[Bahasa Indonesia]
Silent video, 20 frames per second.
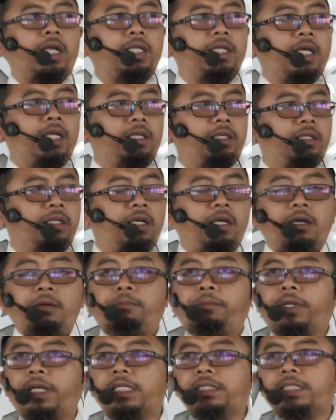kalian
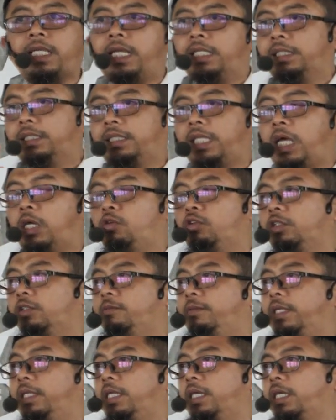perasaan takut
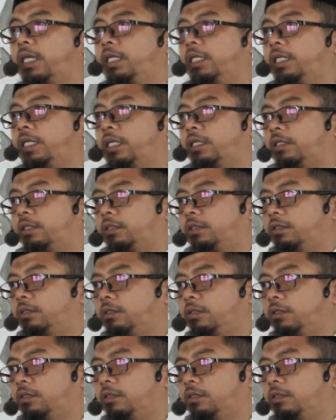kepada kalian